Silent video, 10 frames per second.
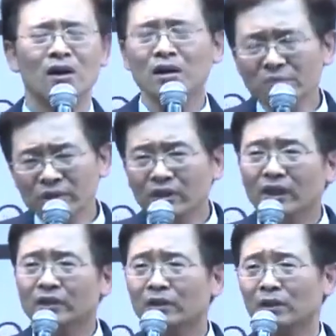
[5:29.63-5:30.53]

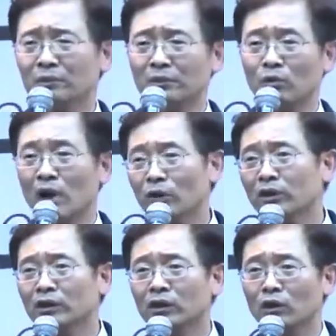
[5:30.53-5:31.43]
엄청 성장합니다. 우리 학교
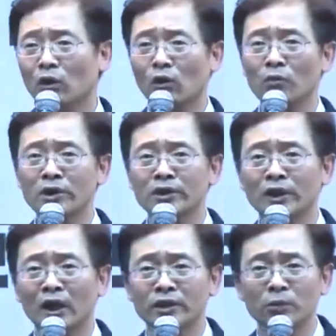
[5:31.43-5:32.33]
다닐 때 그러죠? 오늘
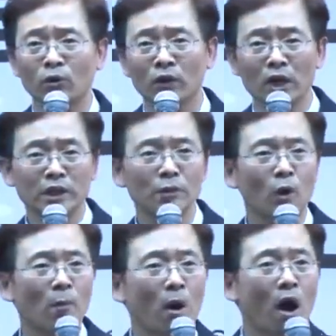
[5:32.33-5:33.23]
며칠이야? 15일?
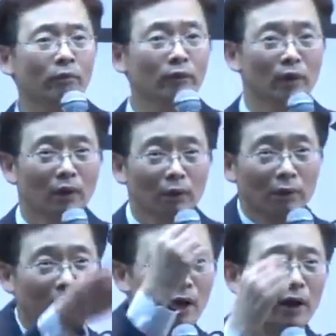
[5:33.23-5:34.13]
15번?
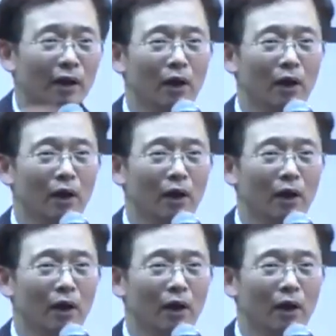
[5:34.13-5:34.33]
일어나.